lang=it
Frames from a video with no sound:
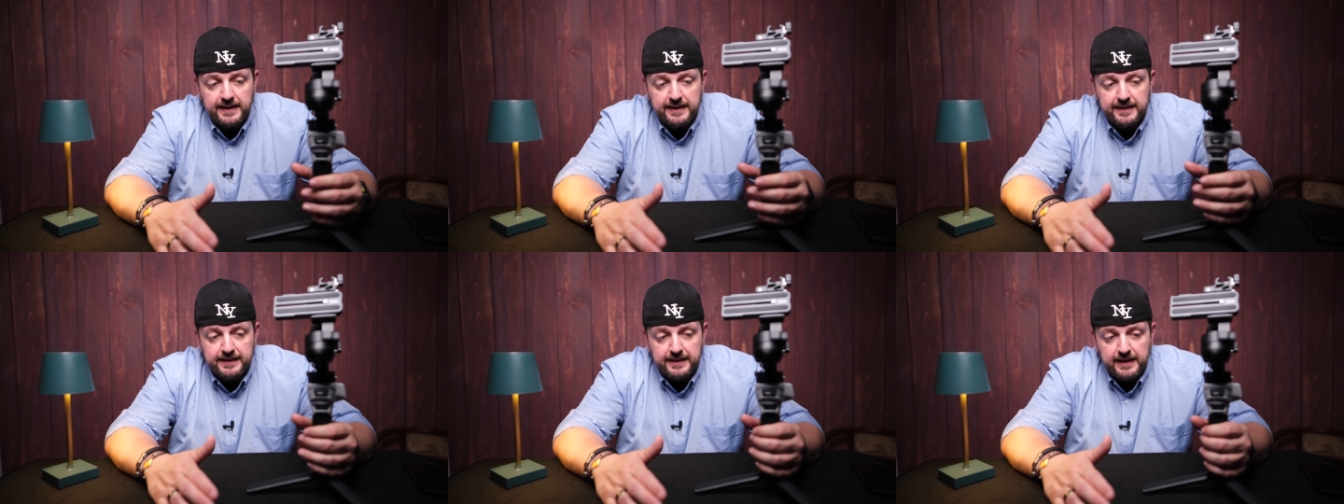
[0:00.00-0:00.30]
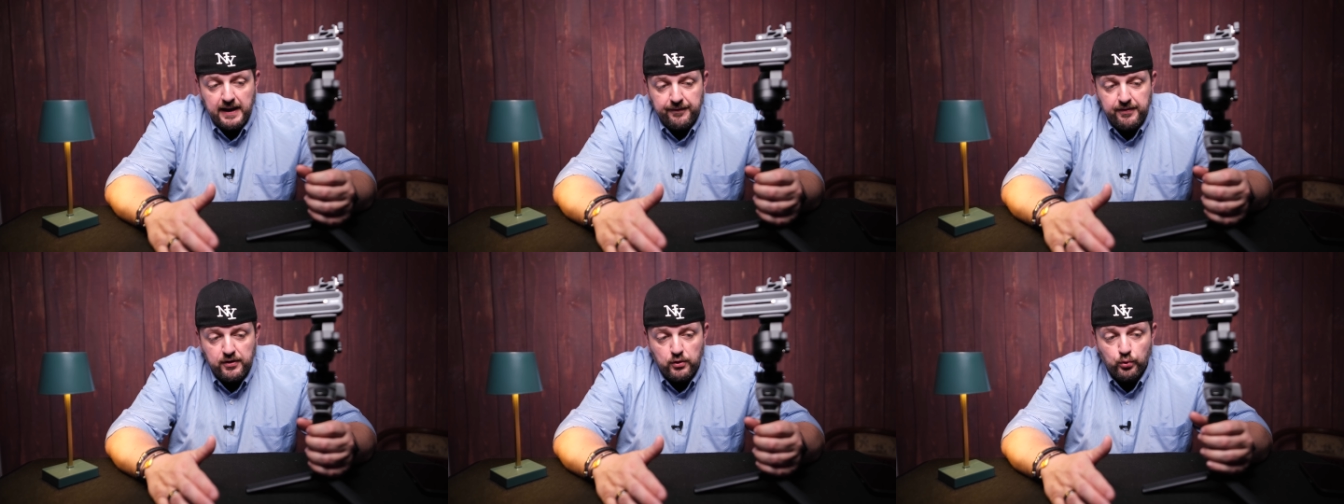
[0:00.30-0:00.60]
eh,
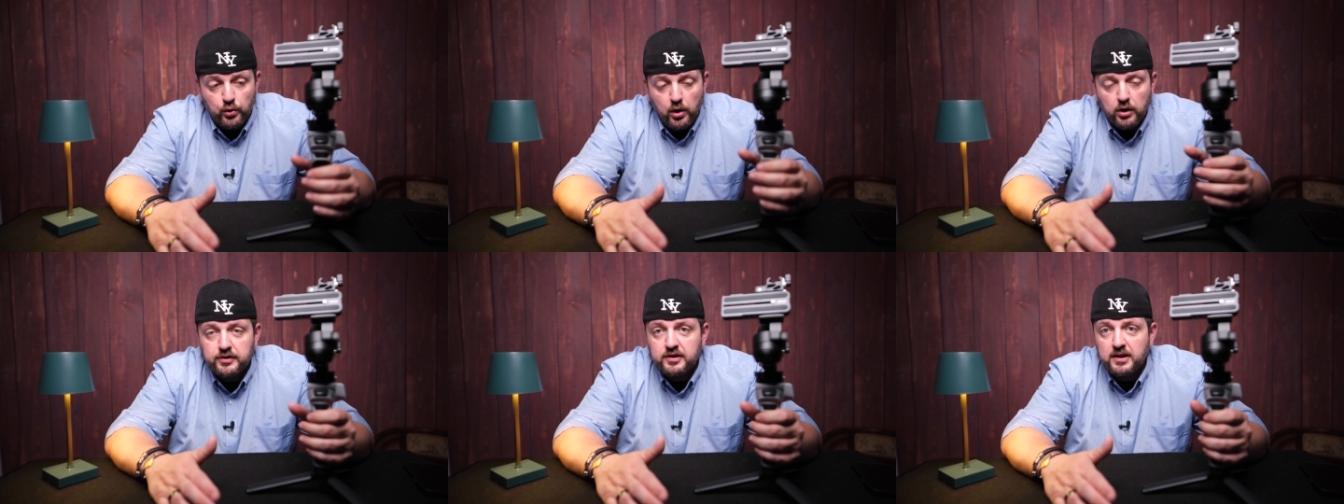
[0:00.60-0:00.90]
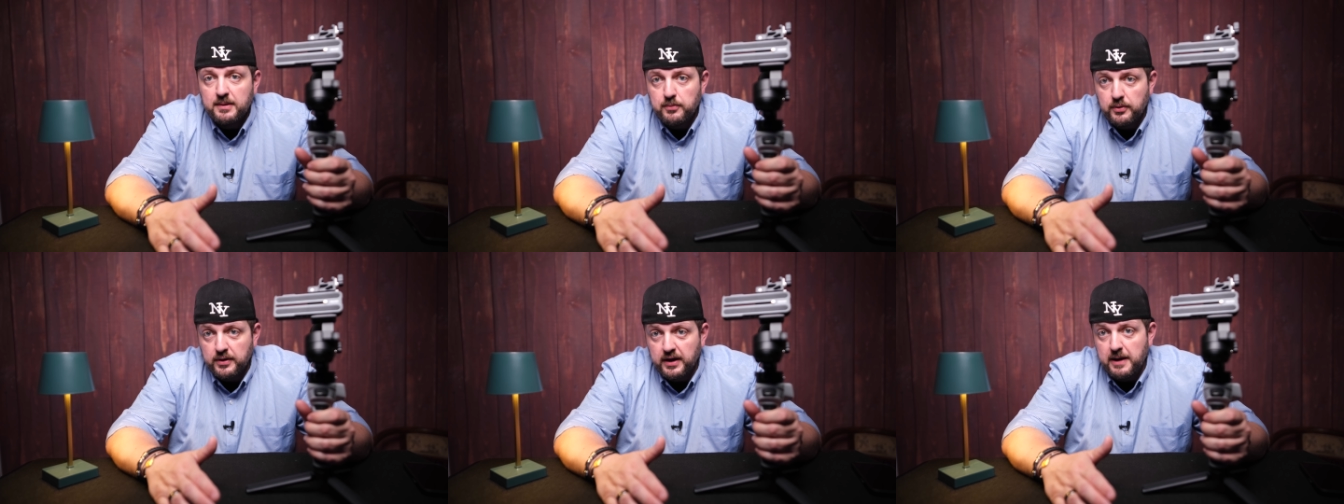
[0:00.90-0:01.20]
avere un
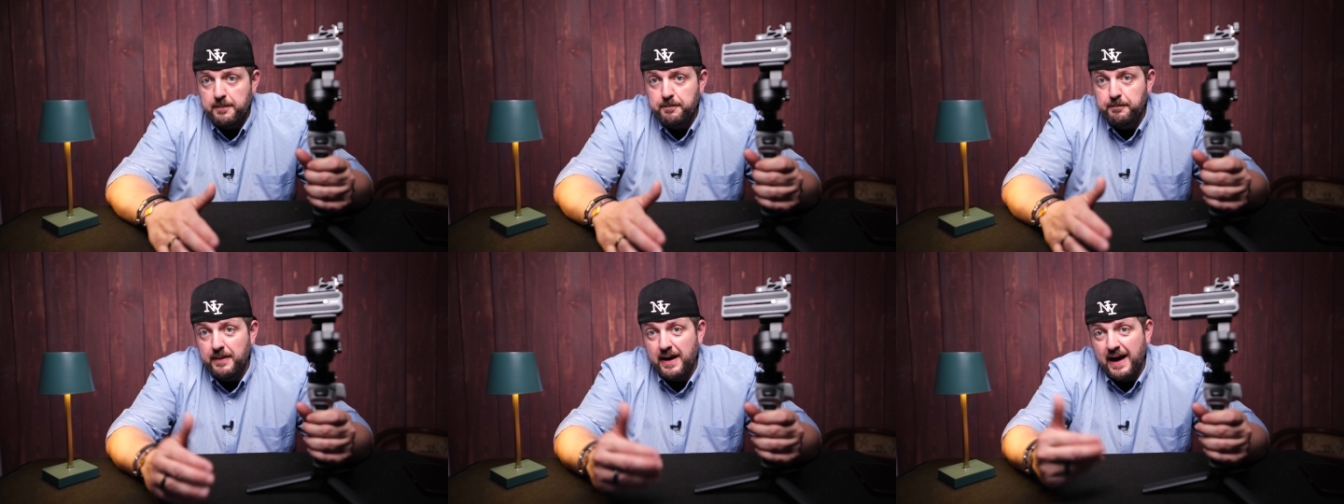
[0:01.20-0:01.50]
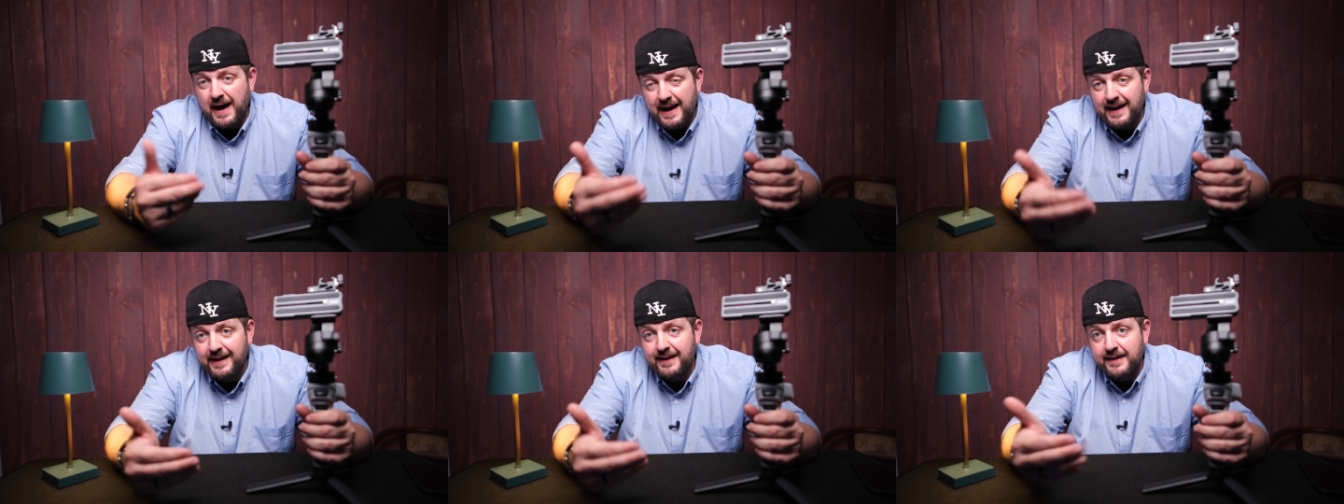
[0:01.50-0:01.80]
ottimo grip
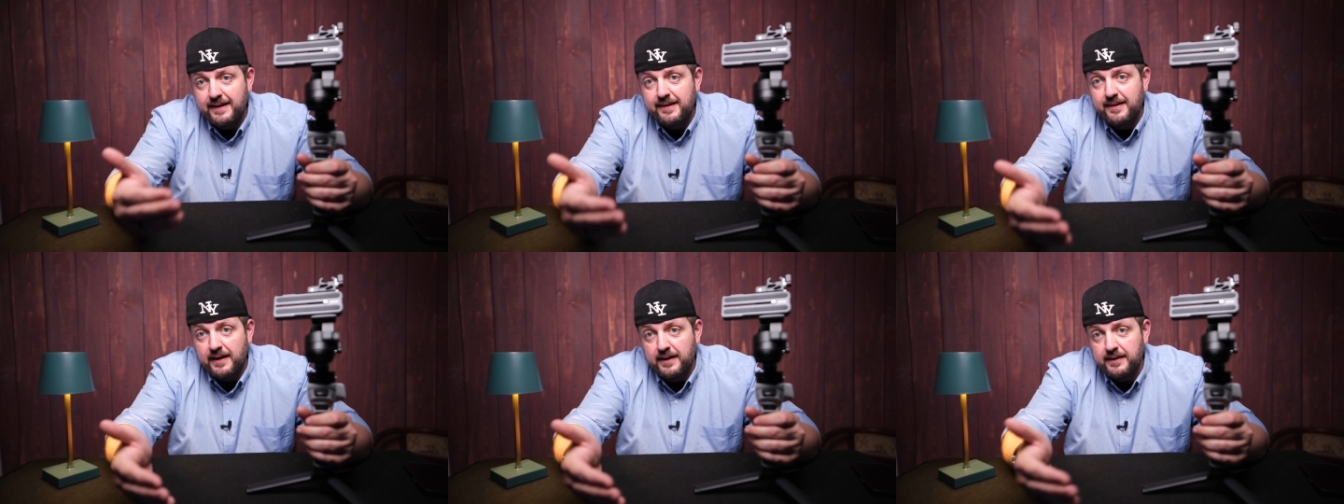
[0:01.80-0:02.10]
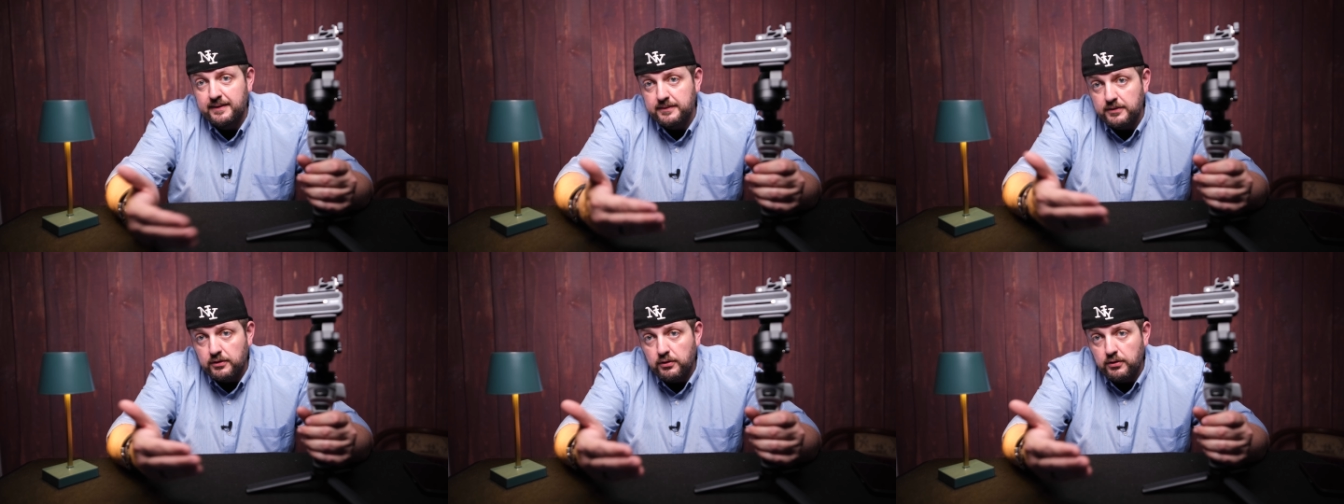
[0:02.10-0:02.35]
anche eh,